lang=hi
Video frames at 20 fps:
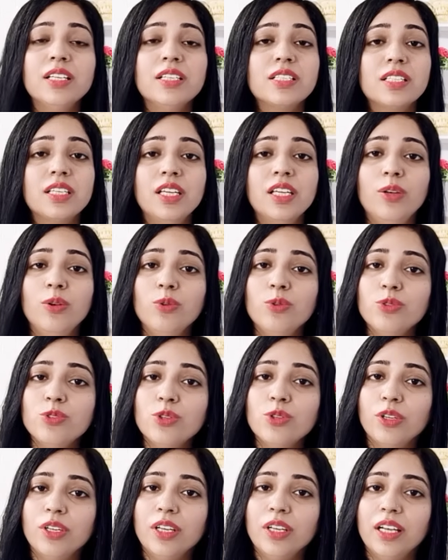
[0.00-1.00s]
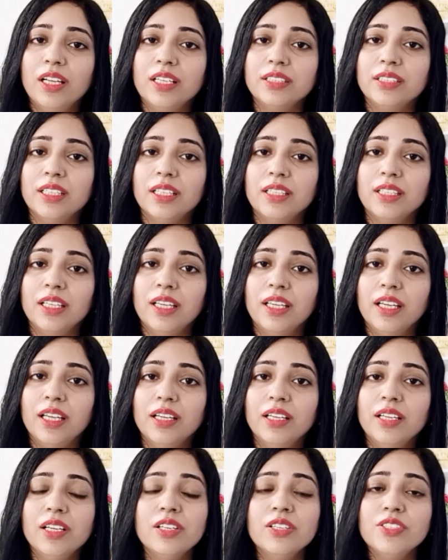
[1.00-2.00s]
स्किन लूज होने लग जाती है
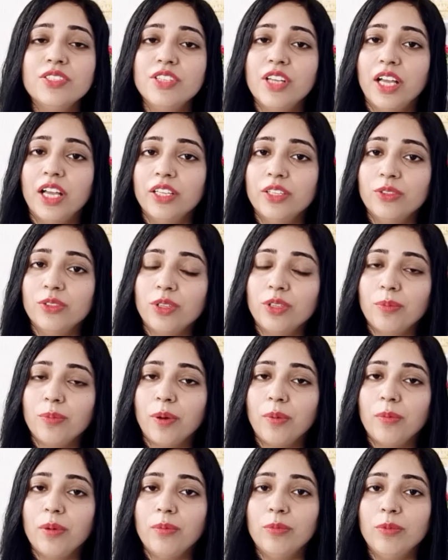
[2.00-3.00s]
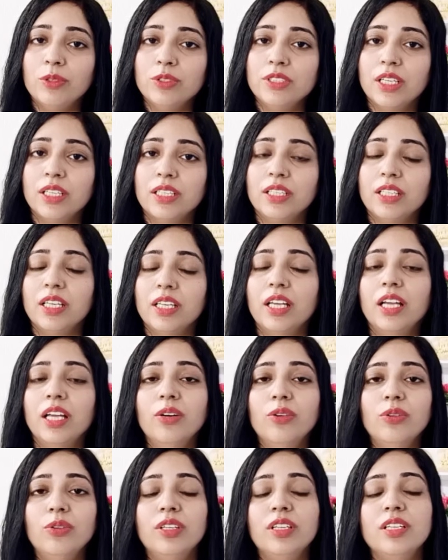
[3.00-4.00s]
झाइयों की प्रॉब्लम हो जाती है
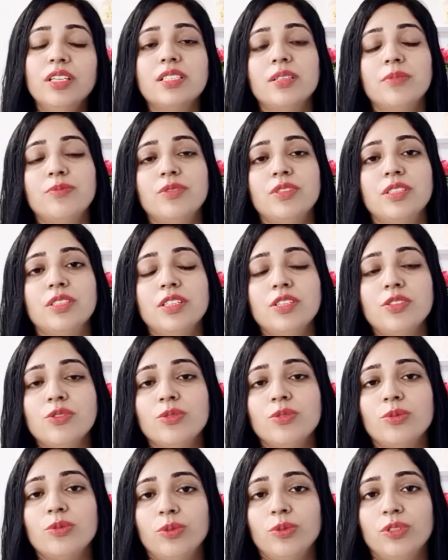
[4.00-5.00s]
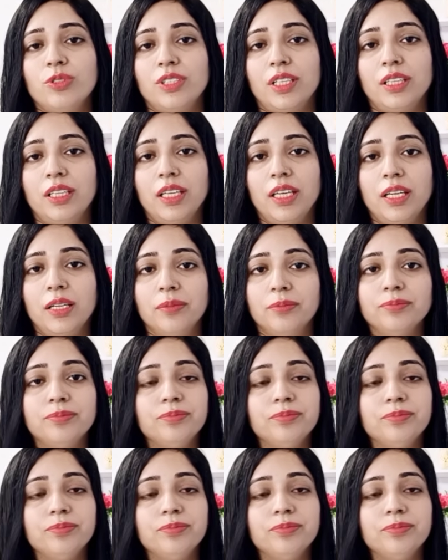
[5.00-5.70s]
और ये सब चीज़ें शुरू हो जाती है